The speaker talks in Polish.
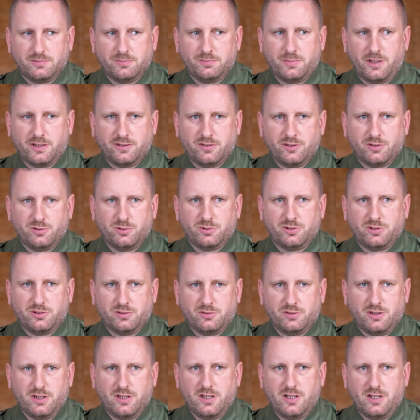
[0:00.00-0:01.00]
bardzo
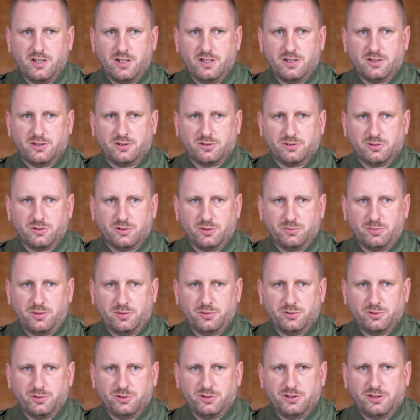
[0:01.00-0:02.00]
dużą
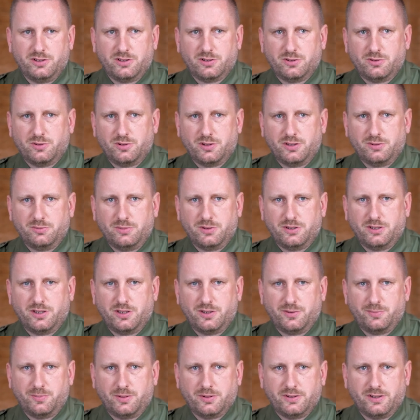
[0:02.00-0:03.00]
grupą ludzi, z którymi się
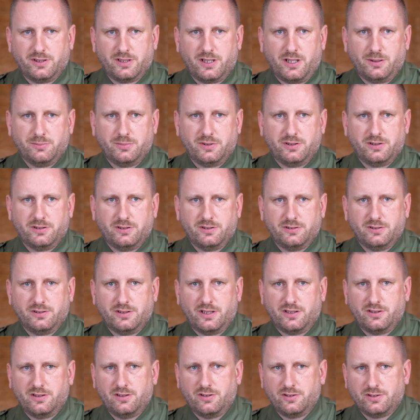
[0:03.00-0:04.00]
spotykamy
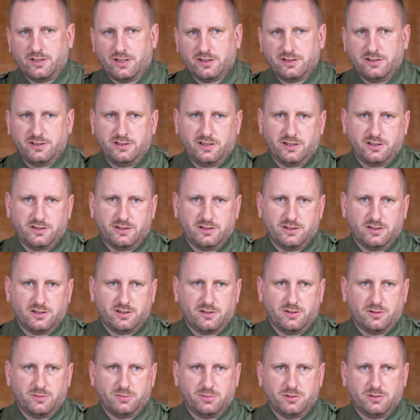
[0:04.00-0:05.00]
na zlotach i nie
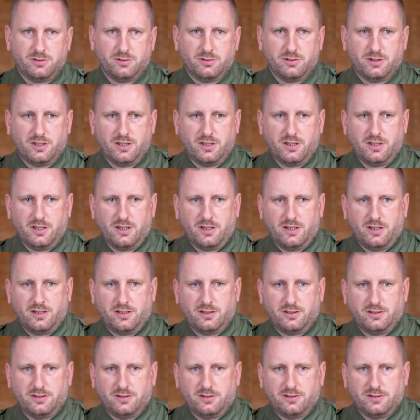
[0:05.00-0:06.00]
tylko, bo
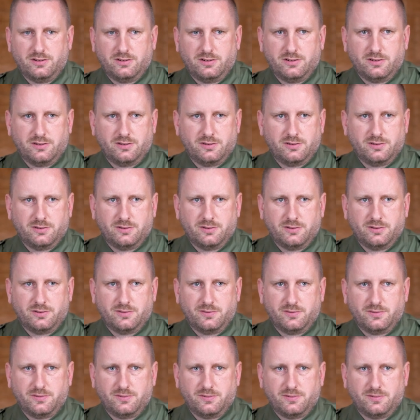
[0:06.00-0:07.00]
e,
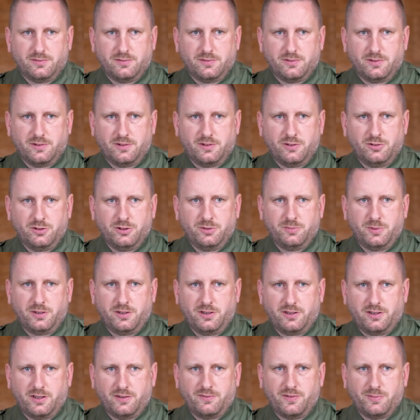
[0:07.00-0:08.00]
z ludźmi
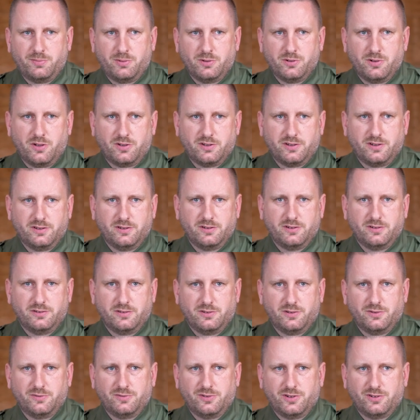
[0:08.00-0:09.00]
ze wspólnoty
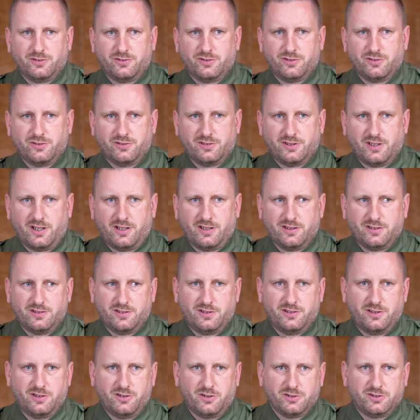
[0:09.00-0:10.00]
również na
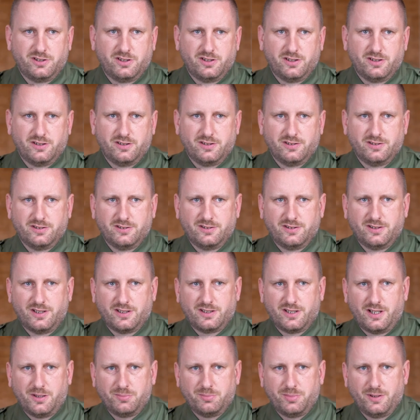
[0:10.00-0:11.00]
zlocie e,
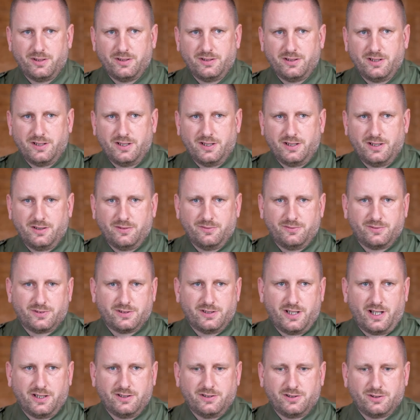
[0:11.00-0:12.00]
ZHP w
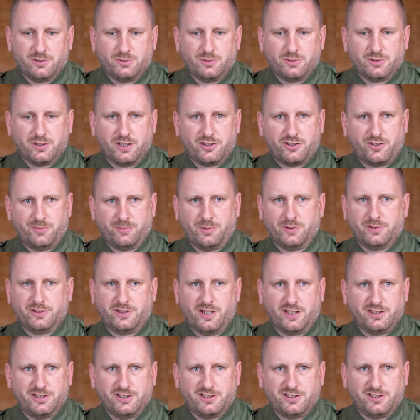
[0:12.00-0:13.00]
Gdańsku też
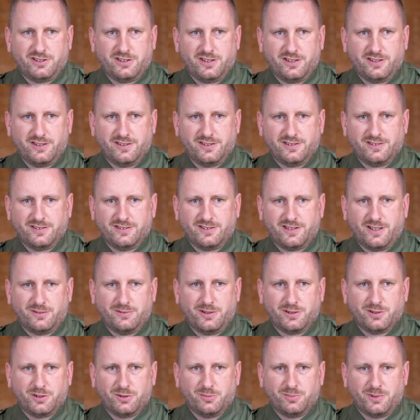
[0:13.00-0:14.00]
spontanicznie
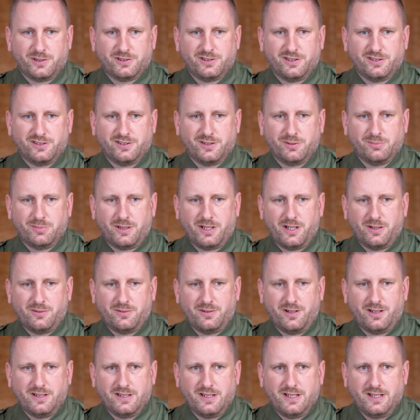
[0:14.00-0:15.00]
cała grupa się
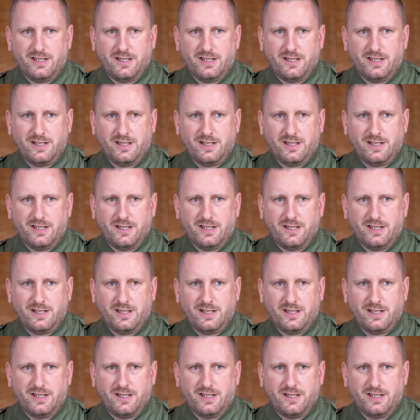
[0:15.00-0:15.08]
zebrała.